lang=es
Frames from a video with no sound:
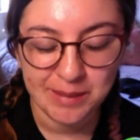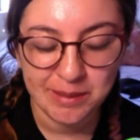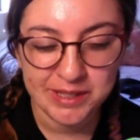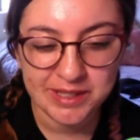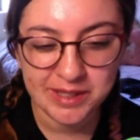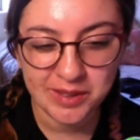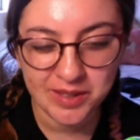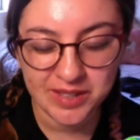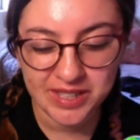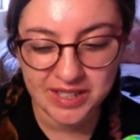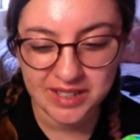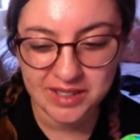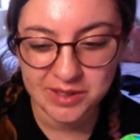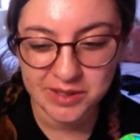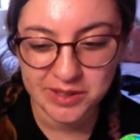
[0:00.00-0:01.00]
Aparte que uno
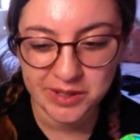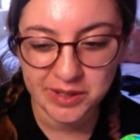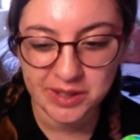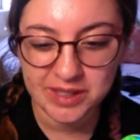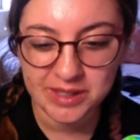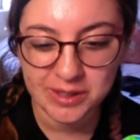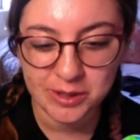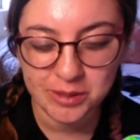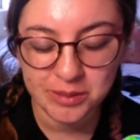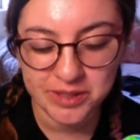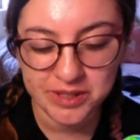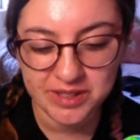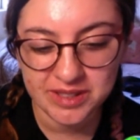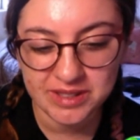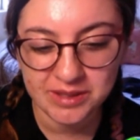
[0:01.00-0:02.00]
tiene el control de todo el
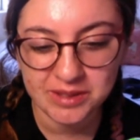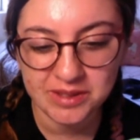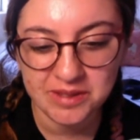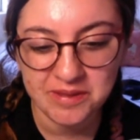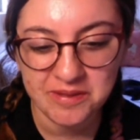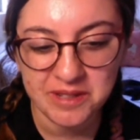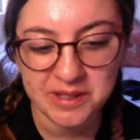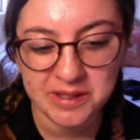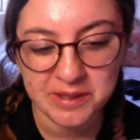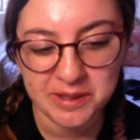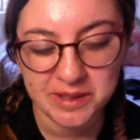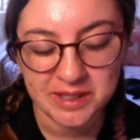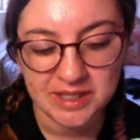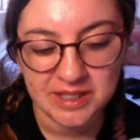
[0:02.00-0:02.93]
proceso, eso es bueno.